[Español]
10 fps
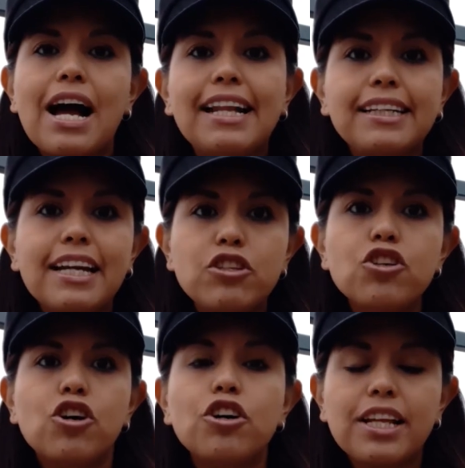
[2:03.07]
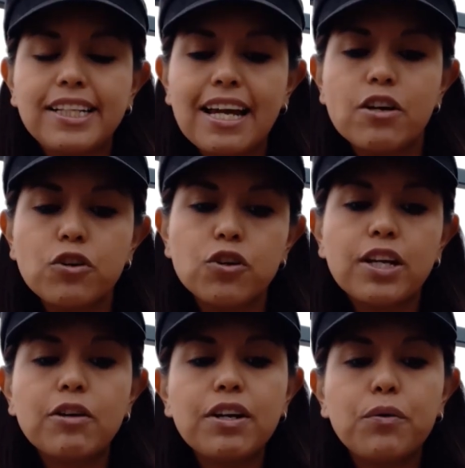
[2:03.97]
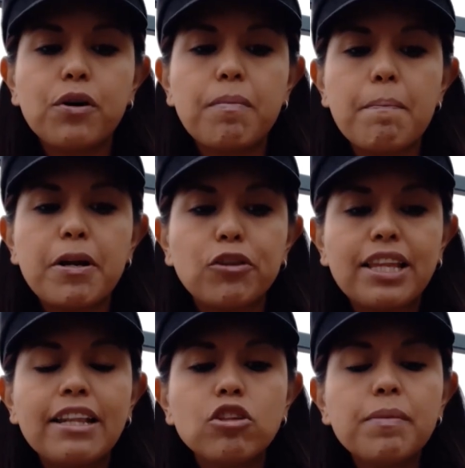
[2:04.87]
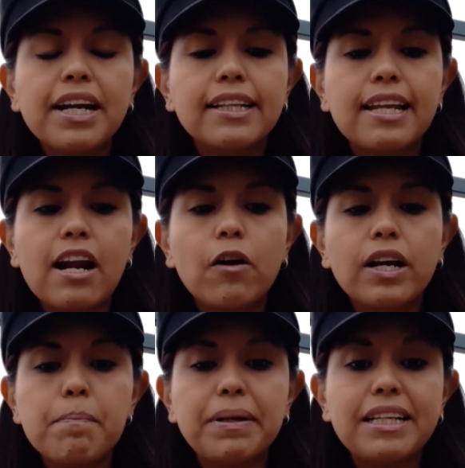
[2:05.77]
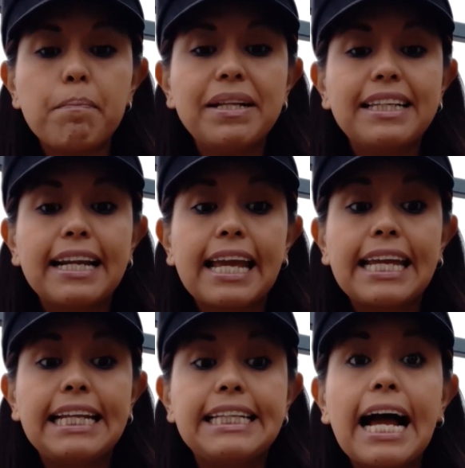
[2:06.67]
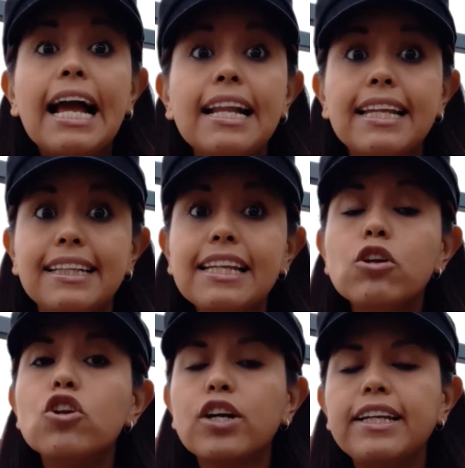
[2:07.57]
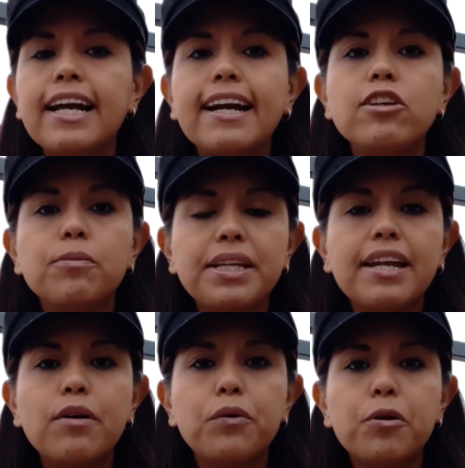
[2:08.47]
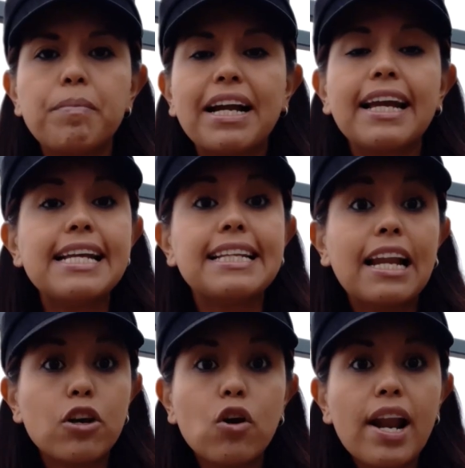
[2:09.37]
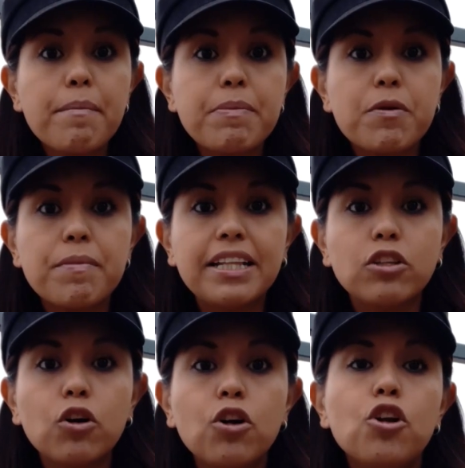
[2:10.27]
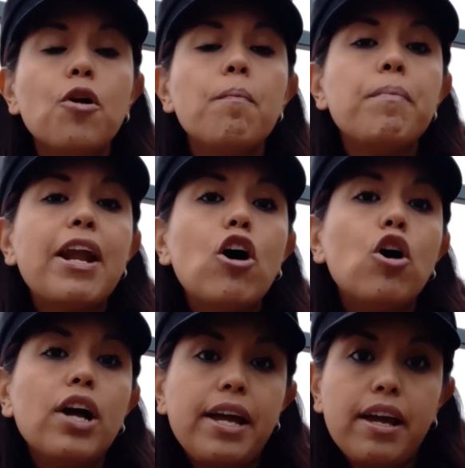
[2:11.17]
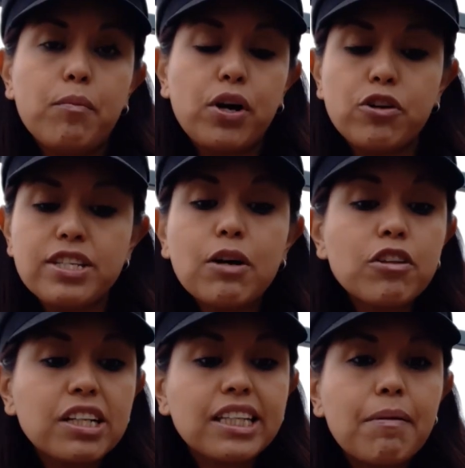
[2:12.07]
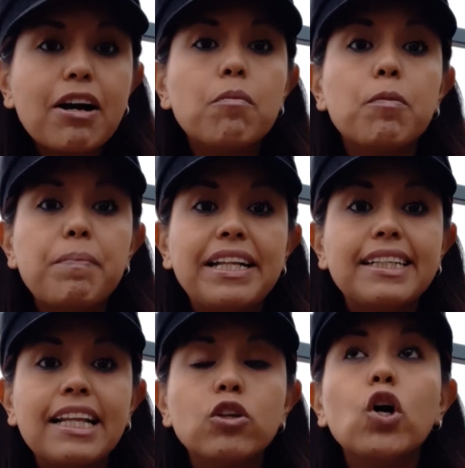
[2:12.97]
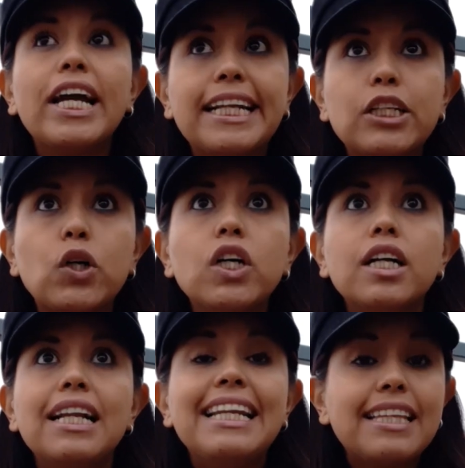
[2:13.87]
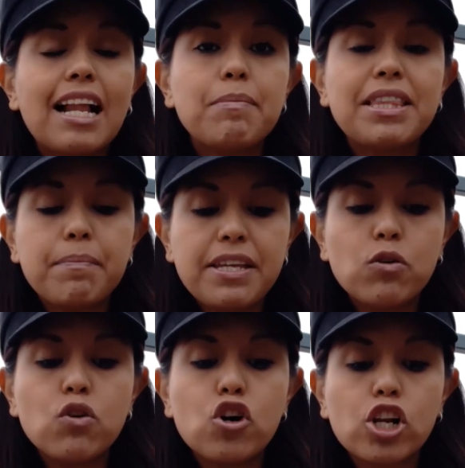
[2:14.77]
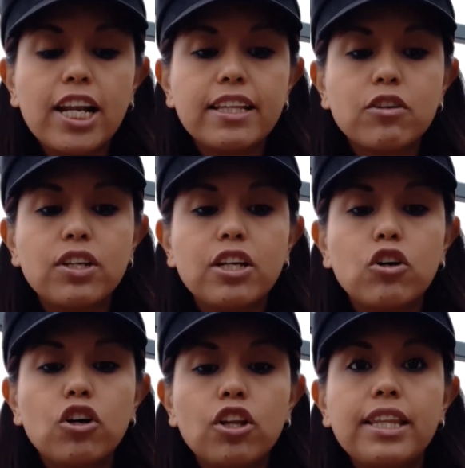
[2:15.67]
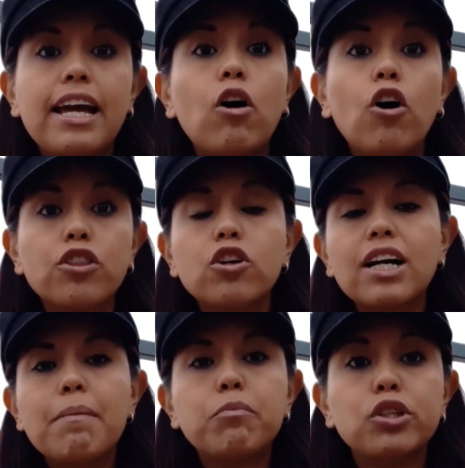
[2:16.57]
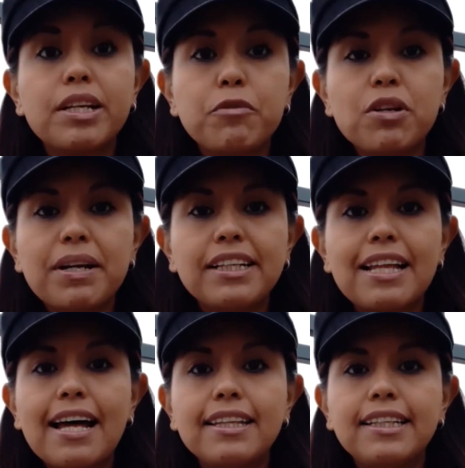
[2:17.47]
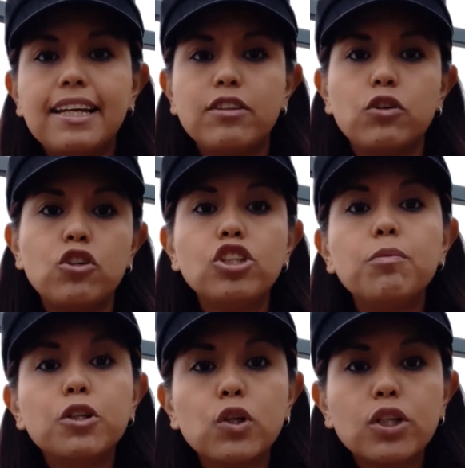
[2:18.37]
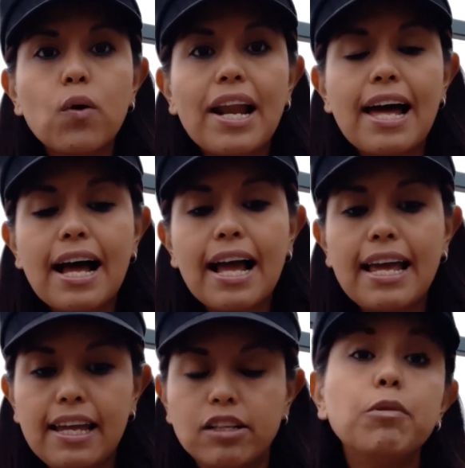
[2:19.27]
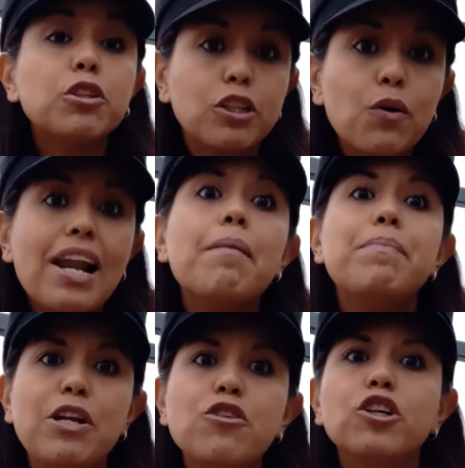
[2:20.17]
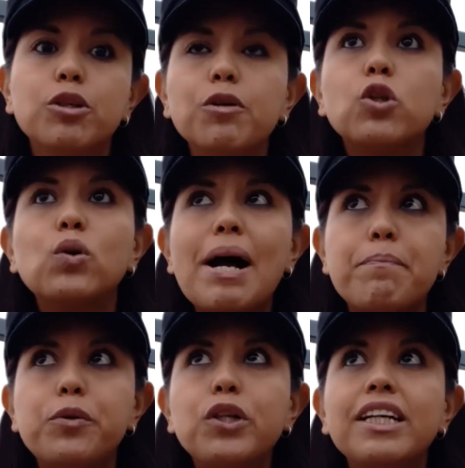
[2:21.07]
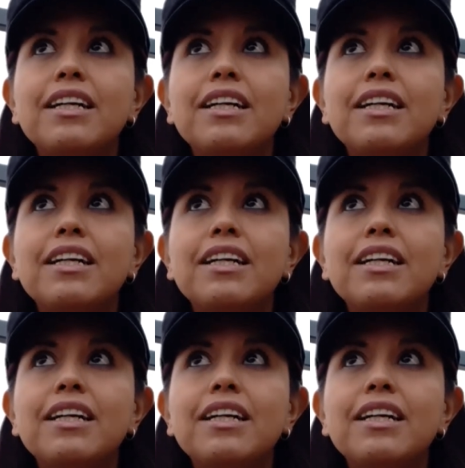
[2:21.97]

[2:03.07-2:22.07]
Así que yo decía, no, yo quiero ir a Europa. Pero tanto me cancelaron que empecé a pensar que quizá el destino no quería que yo viniera a Europa, que quizá no era mi momento. Pero eh, bueno, ya cuando estaba como pensando eso, literalmente me llegó un correo electrónico de otro campus de mi universidad diciendo, no somos tu escuela, eh, somos tu escuela, pero no somos tu campus.